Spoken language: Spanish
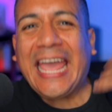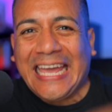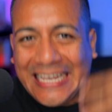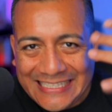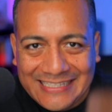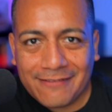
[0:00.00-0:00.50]

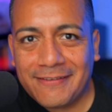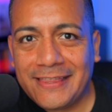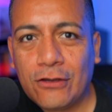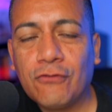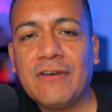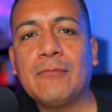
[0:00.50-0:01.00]
En este
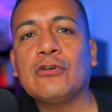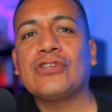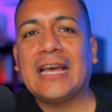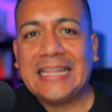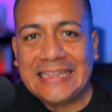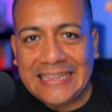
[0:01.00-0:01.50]
video vemos
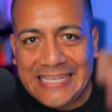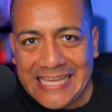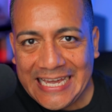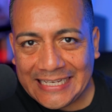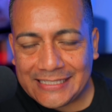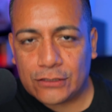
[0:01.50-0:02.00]

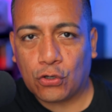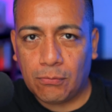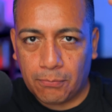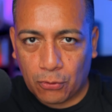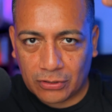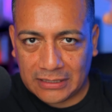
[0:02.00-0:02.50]
10
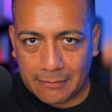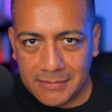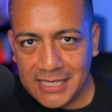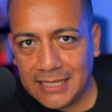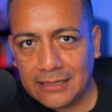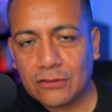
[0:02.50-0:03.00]

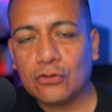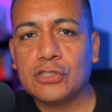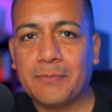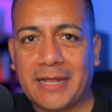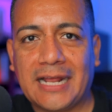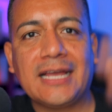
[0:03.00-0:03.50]
comportamientos
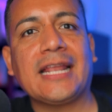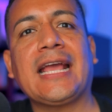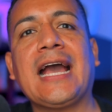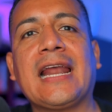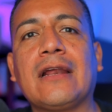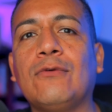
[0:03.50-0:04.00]
para
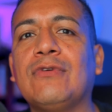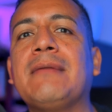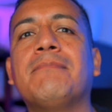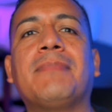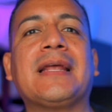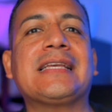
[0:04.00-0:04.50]
crear una
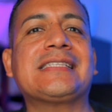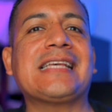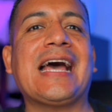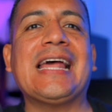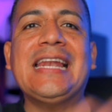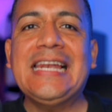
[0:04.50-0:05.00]

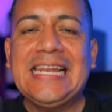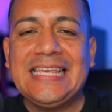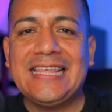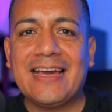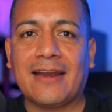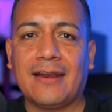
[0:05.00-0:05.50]
empresa
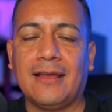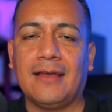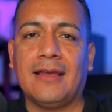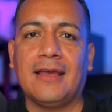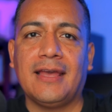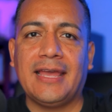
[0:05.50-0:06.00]
líder
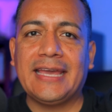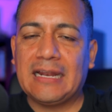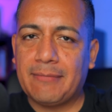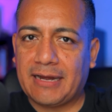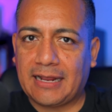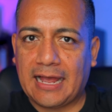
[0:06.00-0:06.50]
en
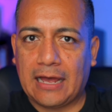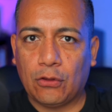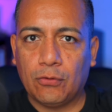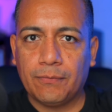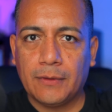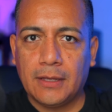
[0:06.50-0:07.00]
el
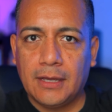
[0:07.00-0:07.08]
mercado.